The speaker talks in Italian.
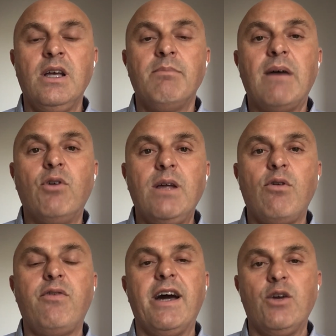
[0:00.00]
ma
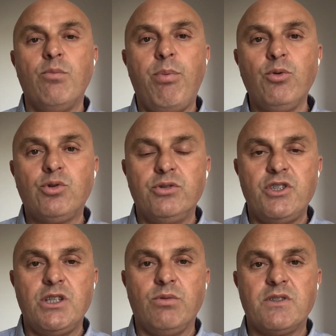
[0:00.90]
volevo fare un punto di
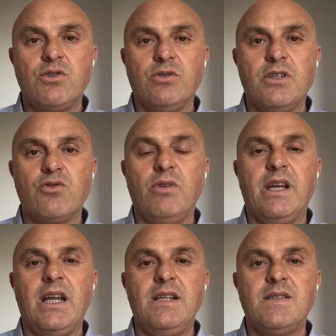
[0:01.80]
situazione sulla
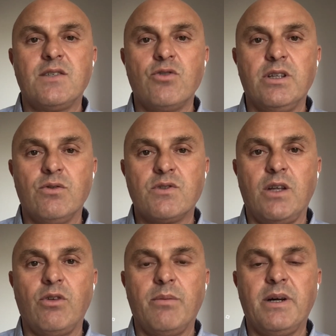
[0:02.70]
realizzazione dello stadio da